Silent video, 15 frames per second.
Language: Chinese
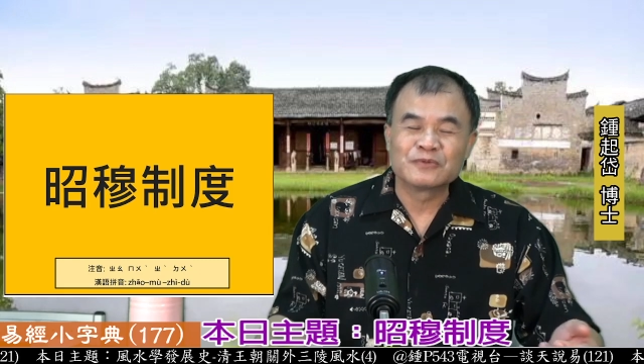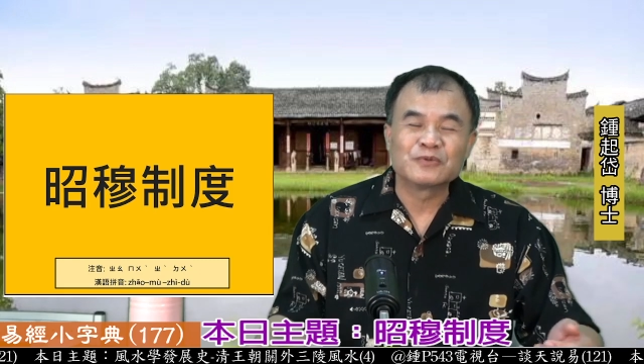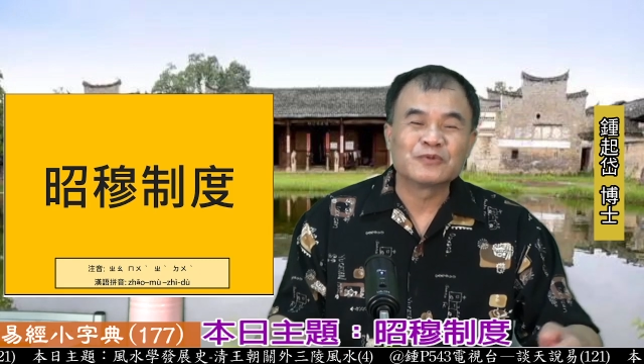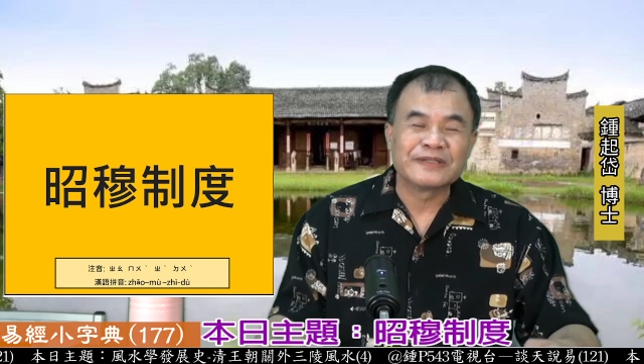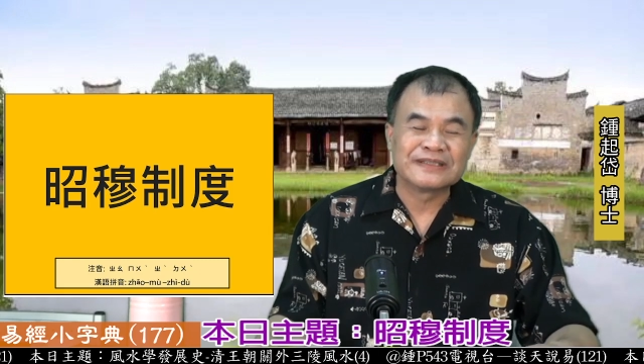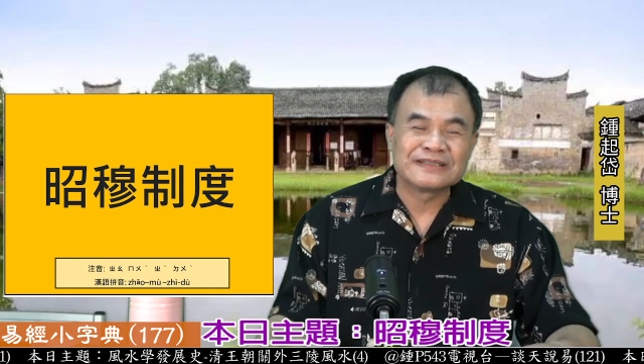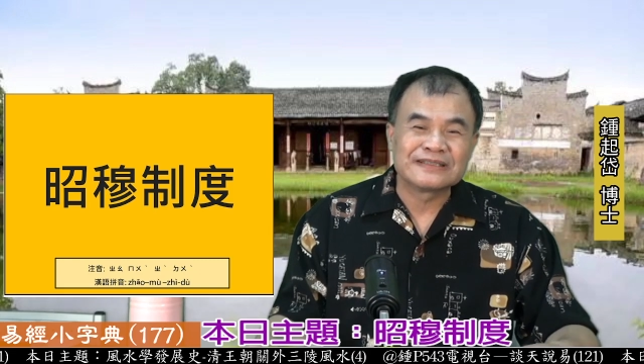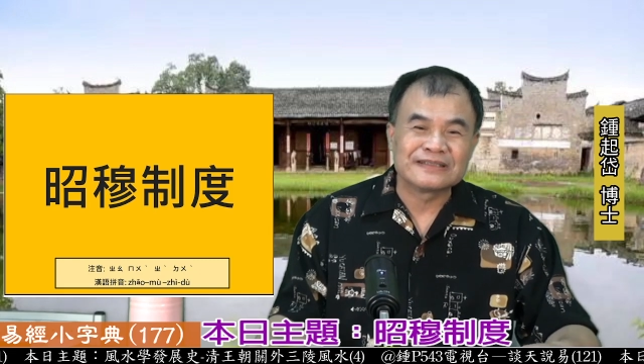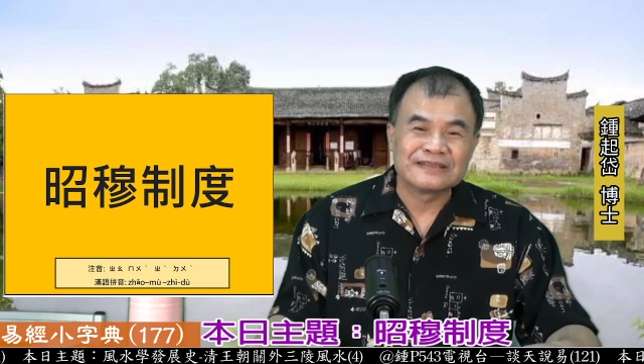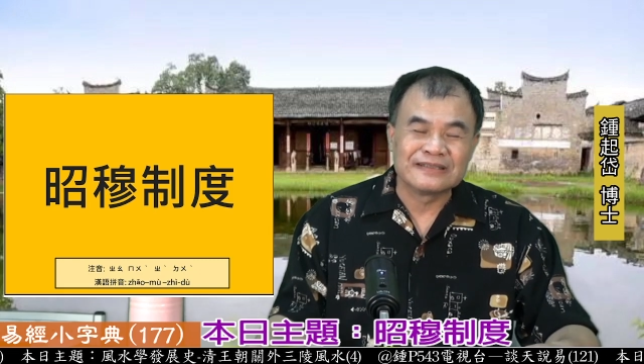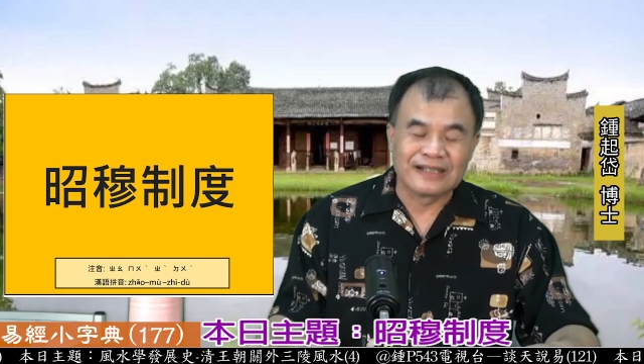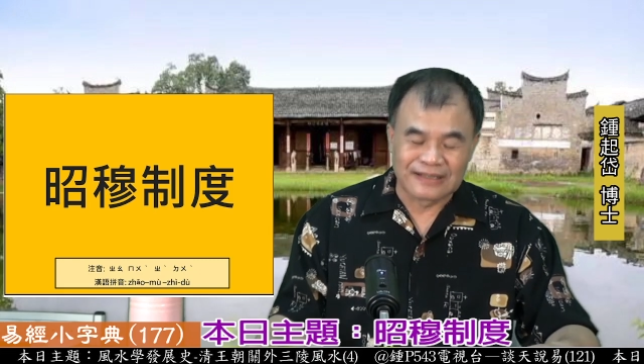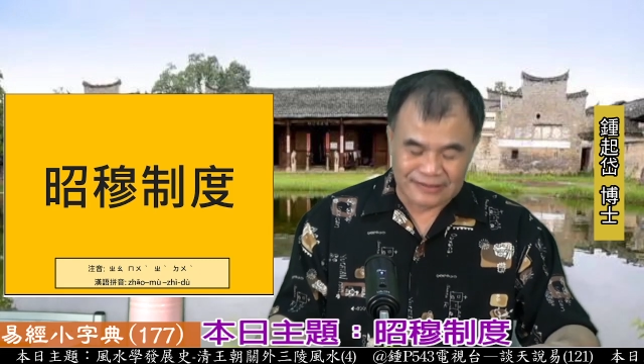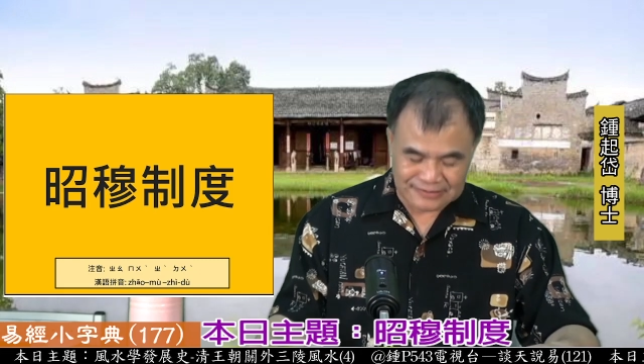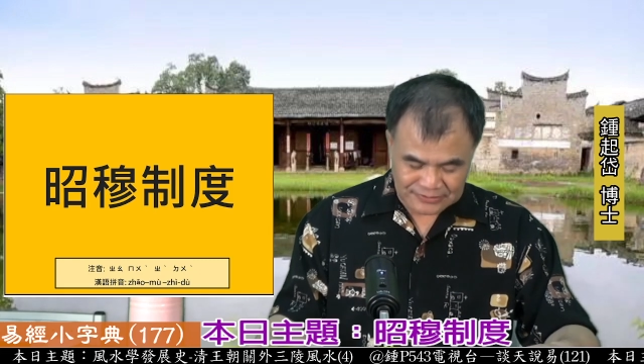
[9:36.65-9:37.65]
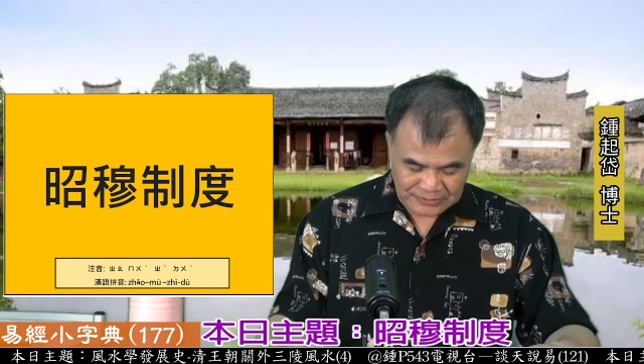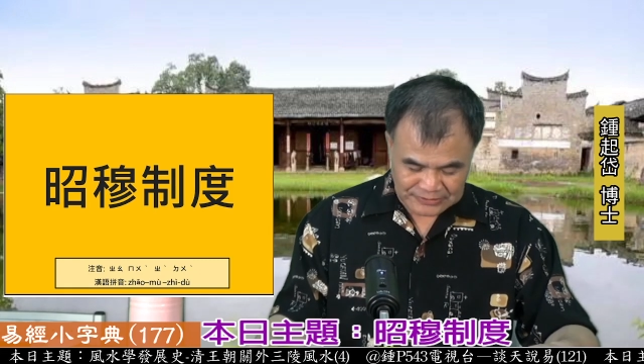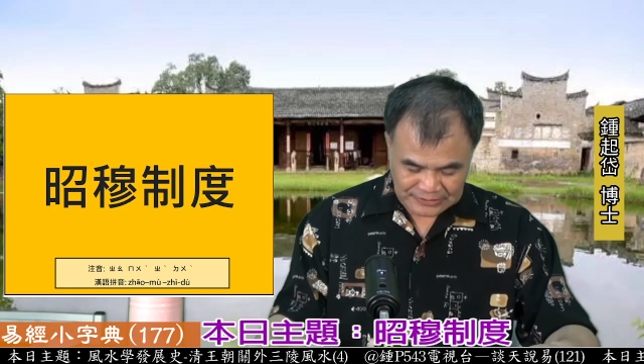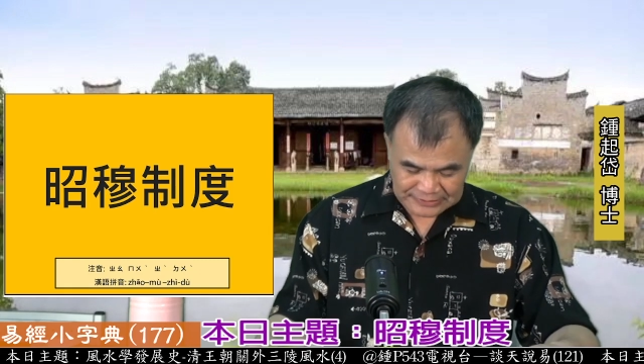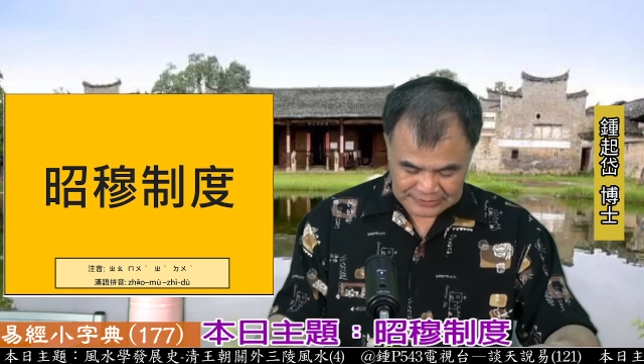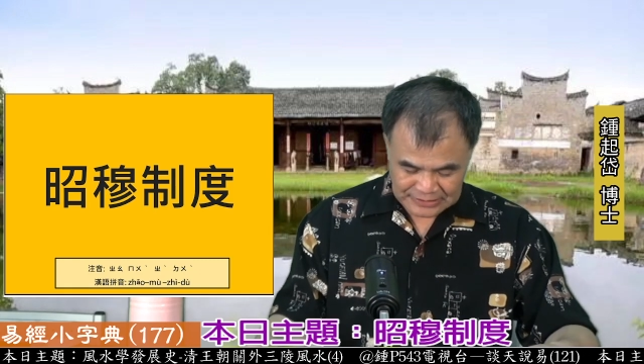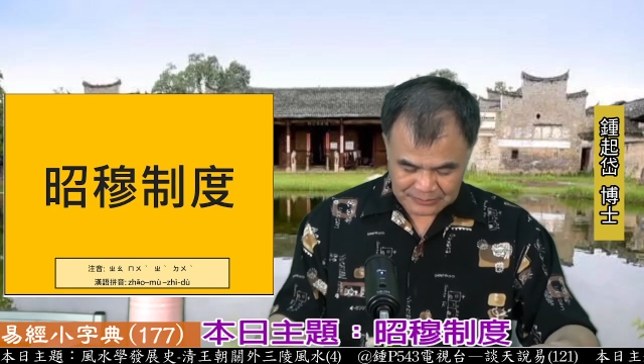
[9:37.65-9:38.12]
暮为西了哈，所以
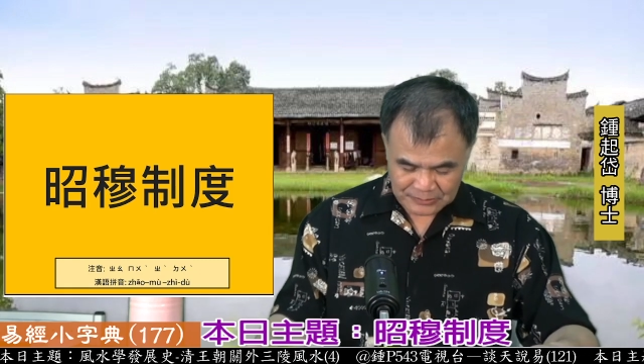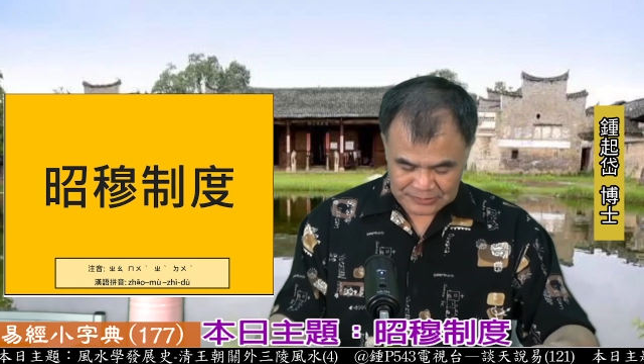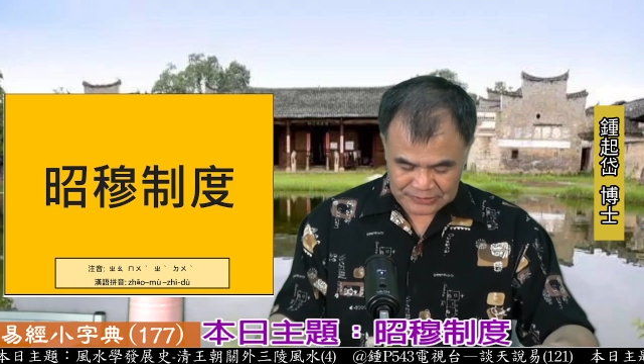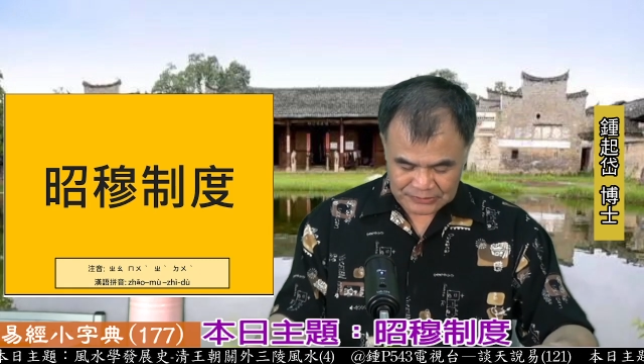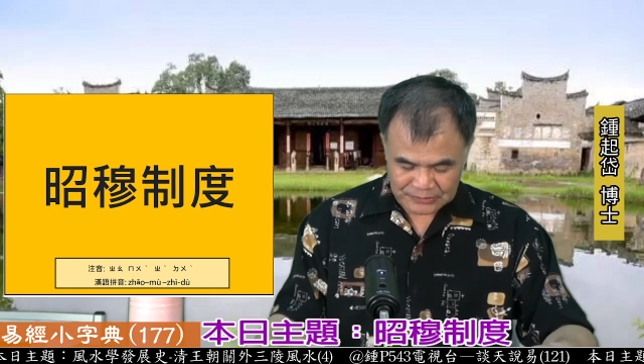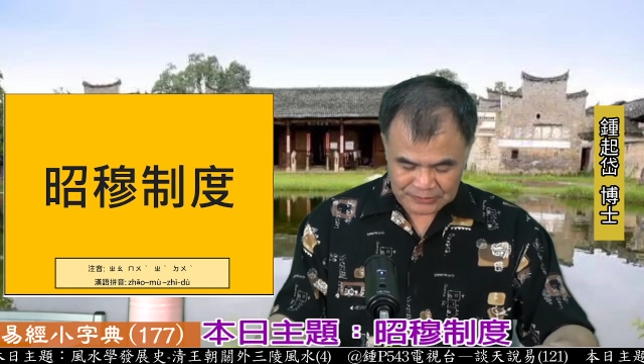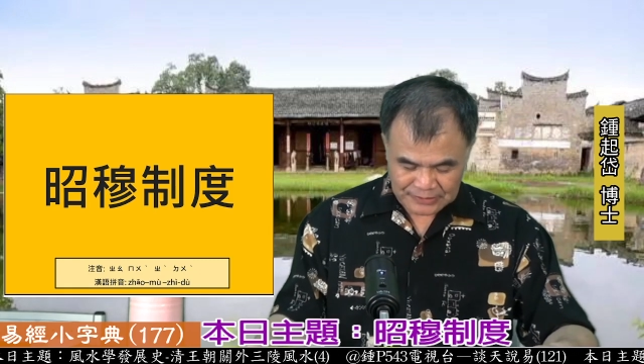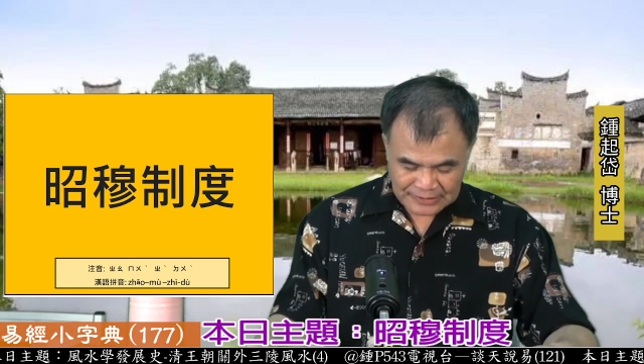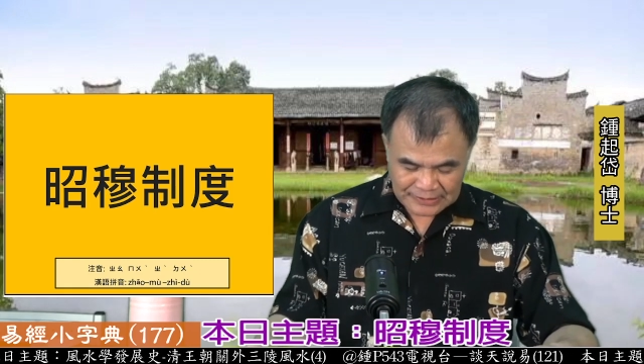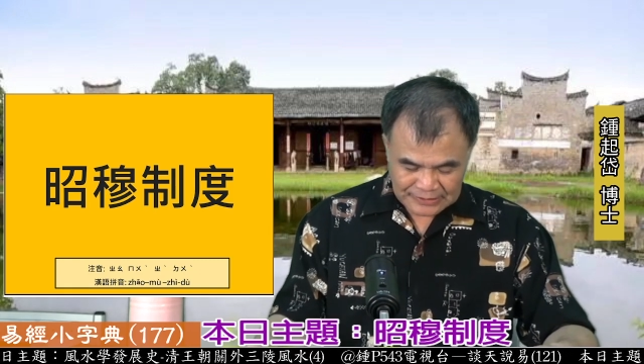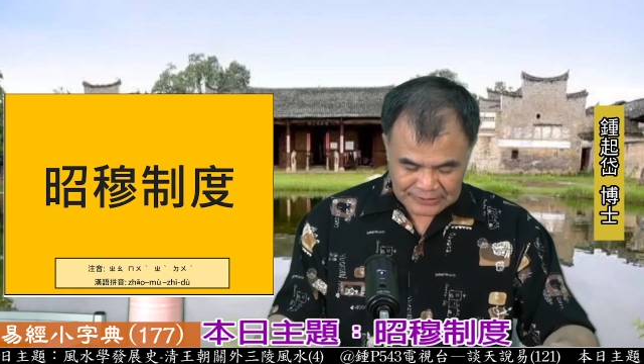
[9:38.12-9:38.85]
这朝暮之度。